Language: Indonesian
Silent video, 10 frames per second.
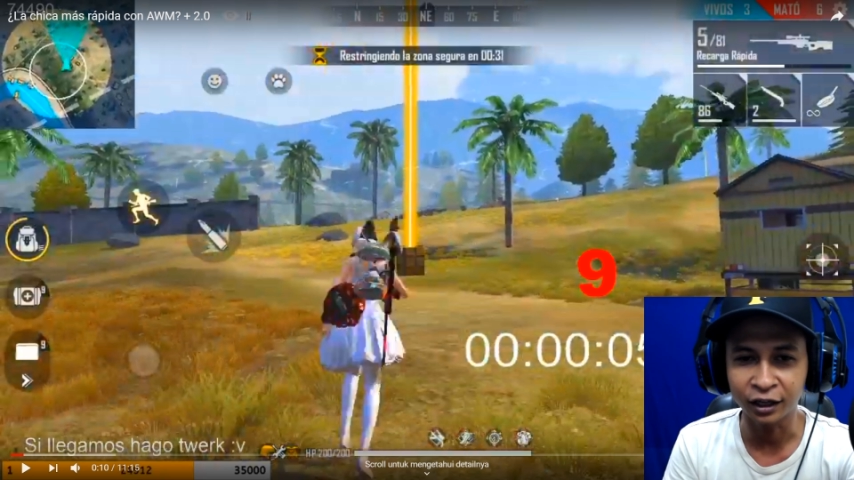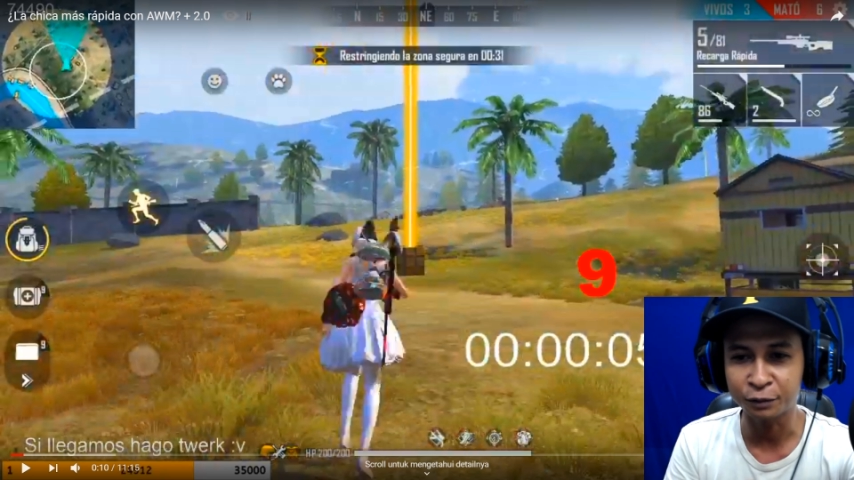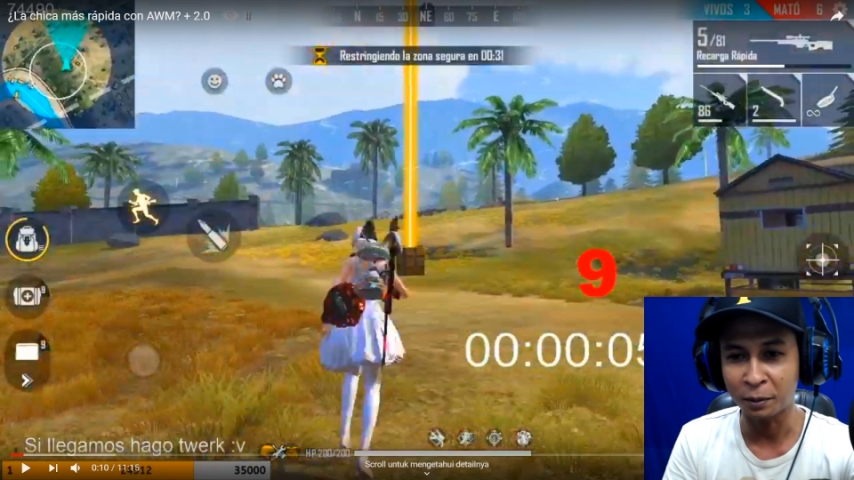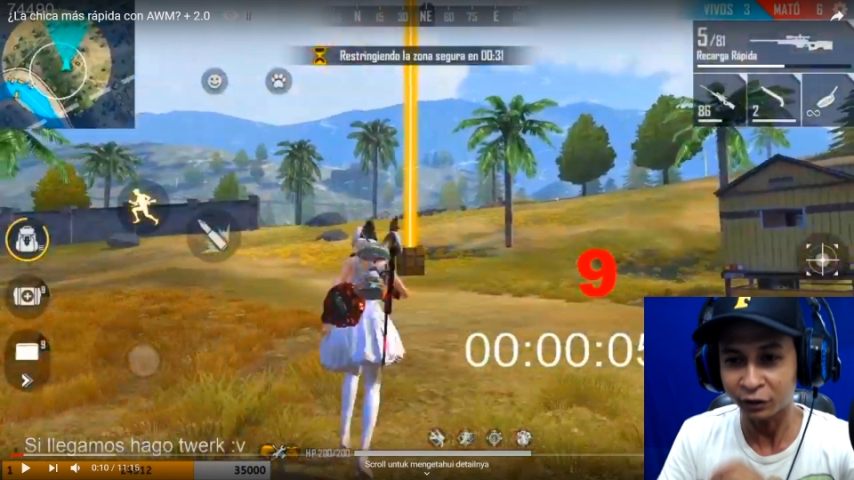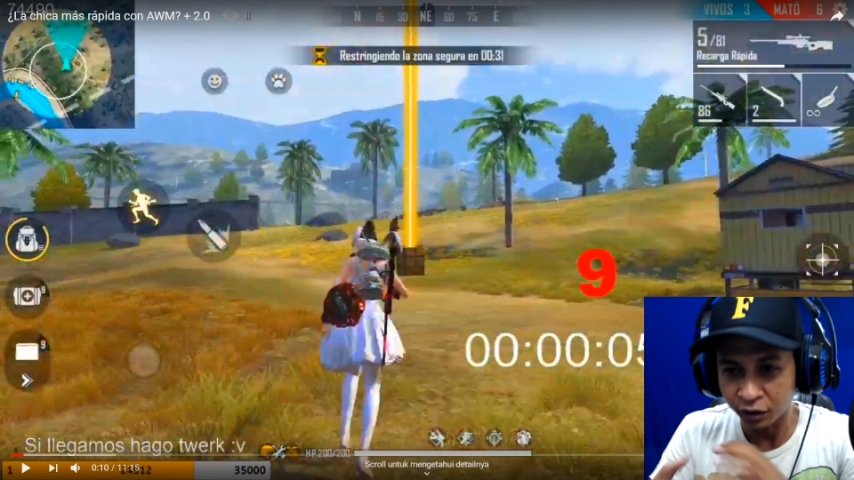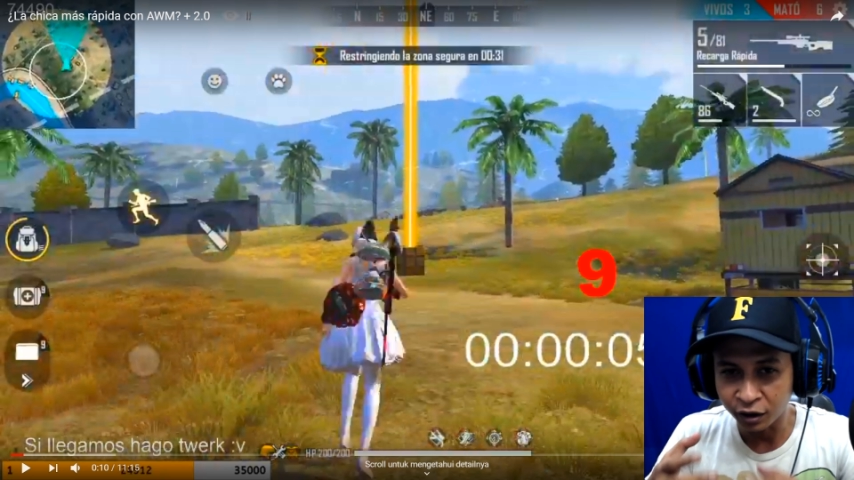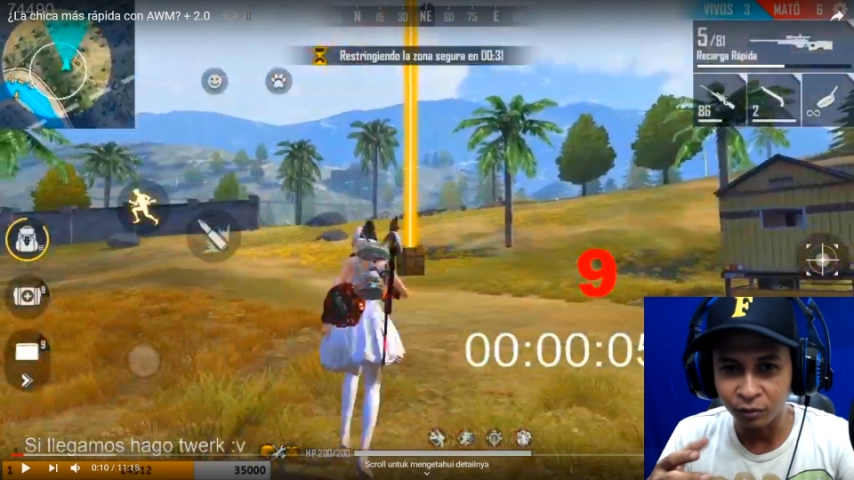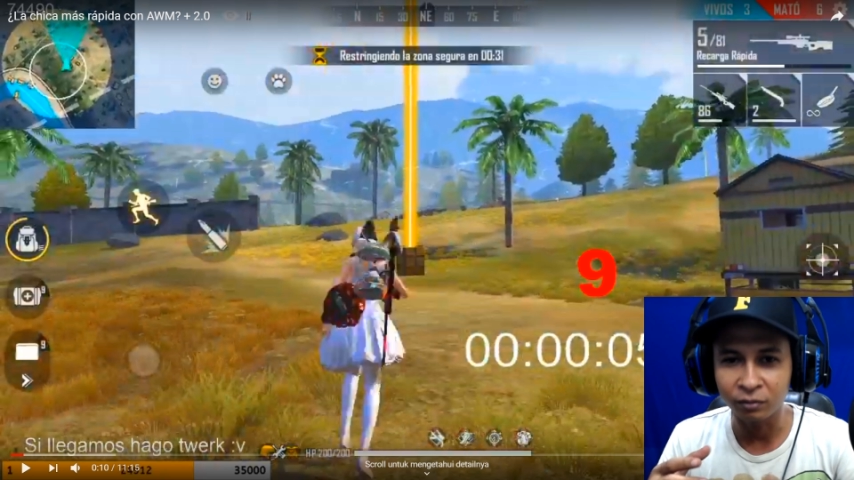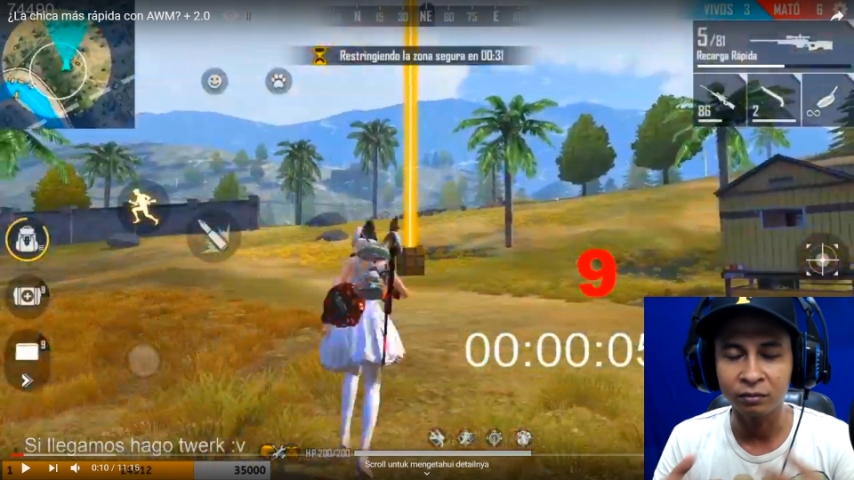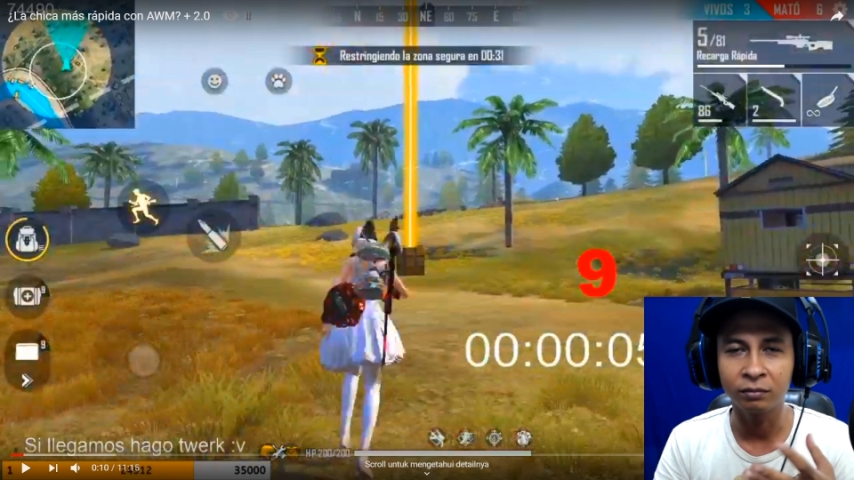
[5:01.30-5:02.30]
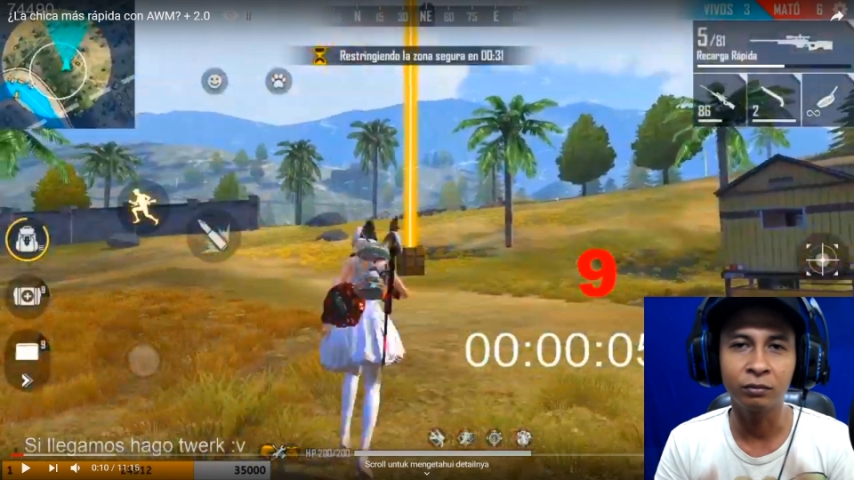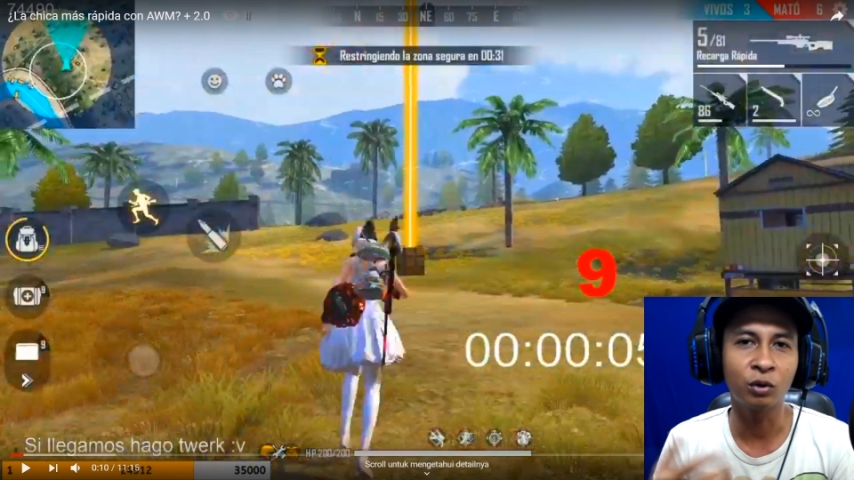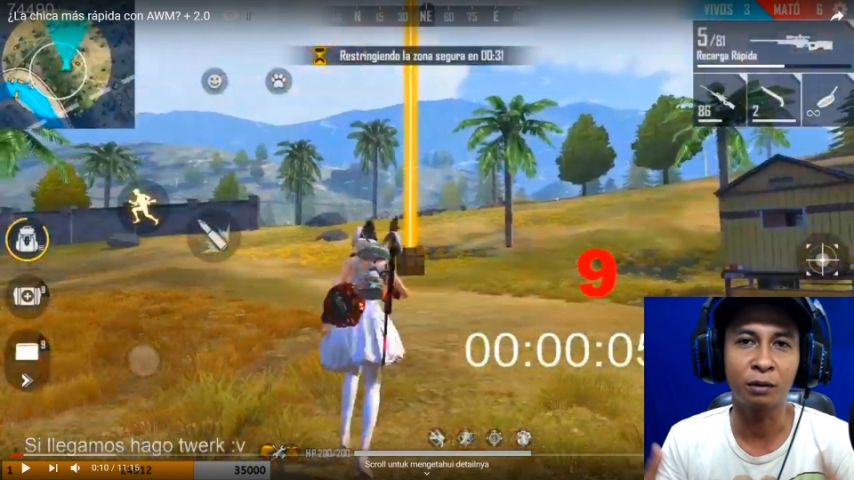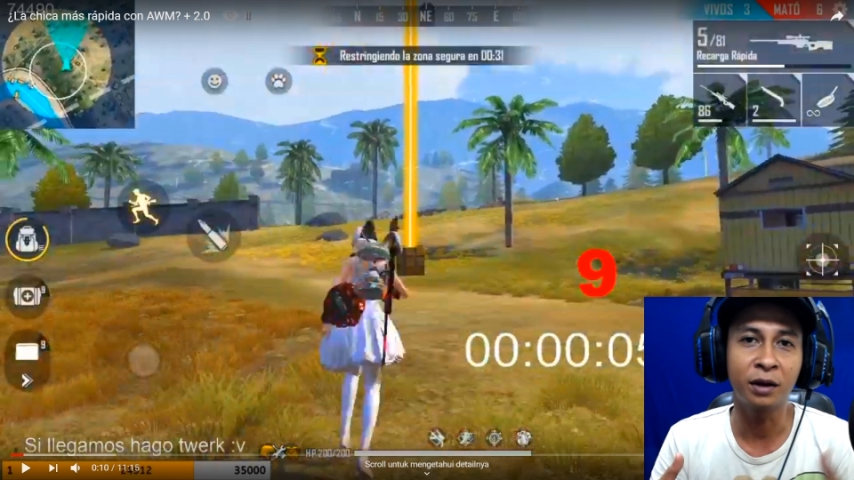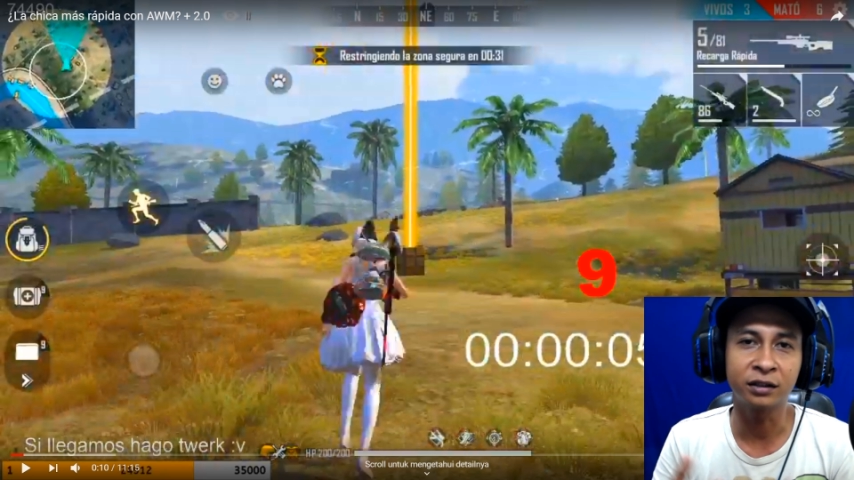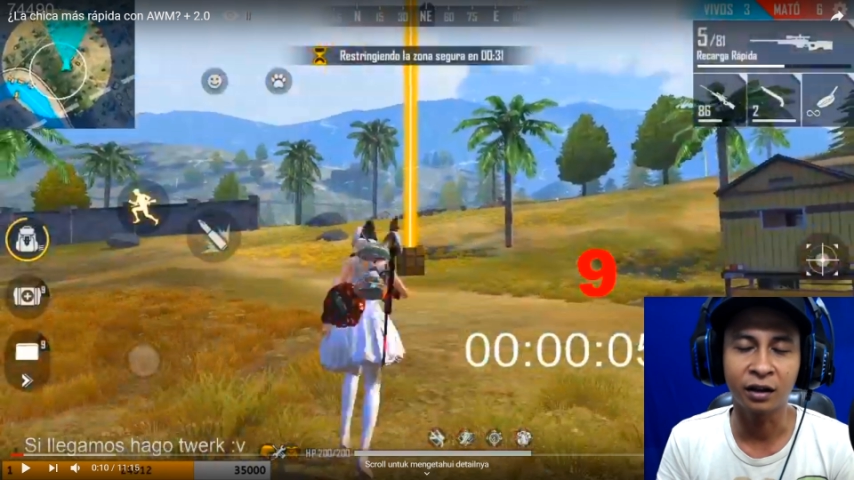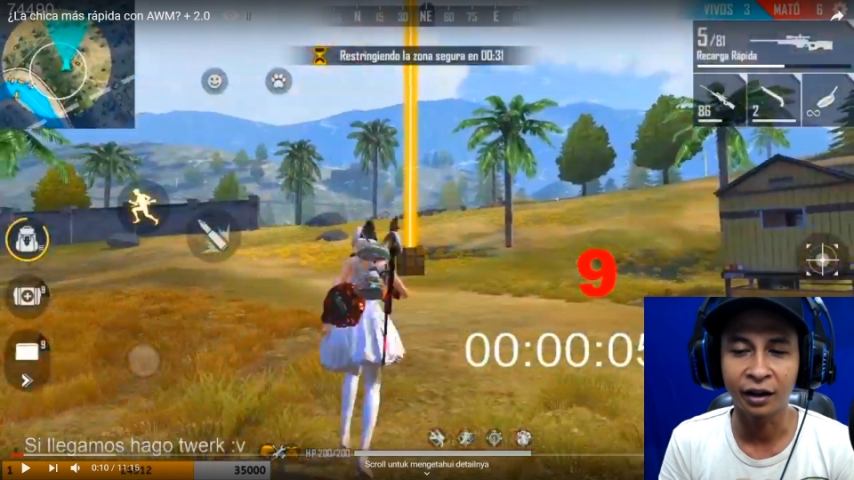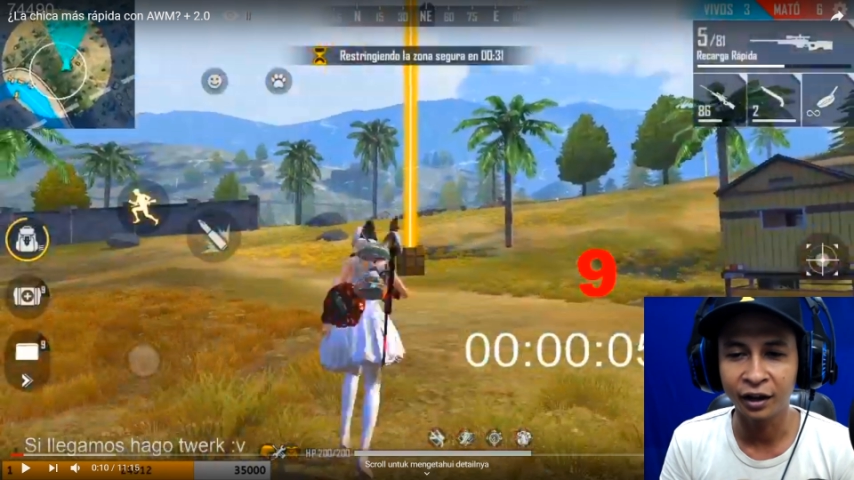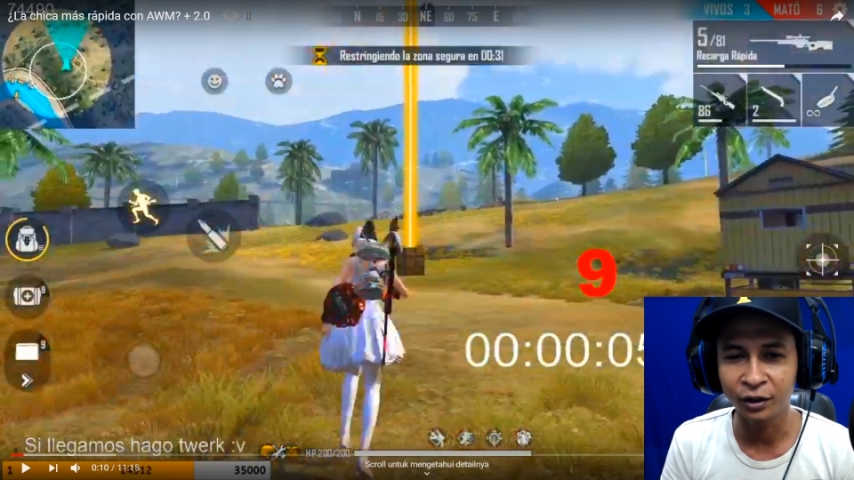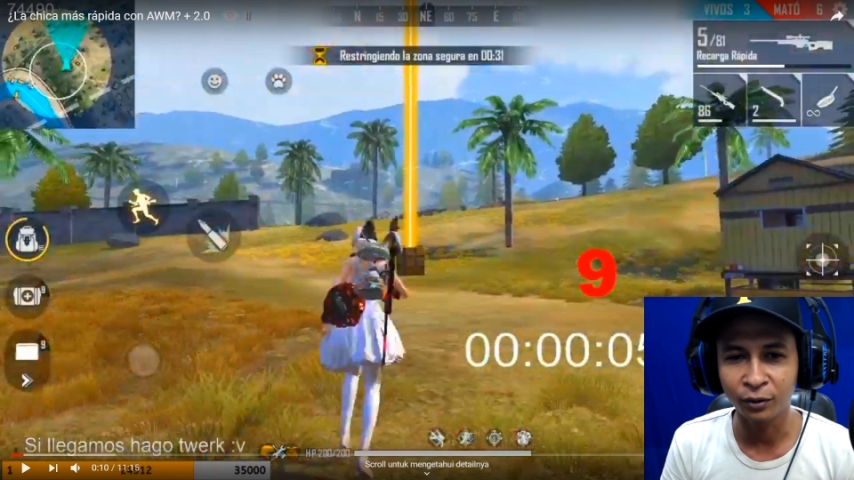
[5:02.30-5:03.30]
dengan kecepatan yang luar biasa kayak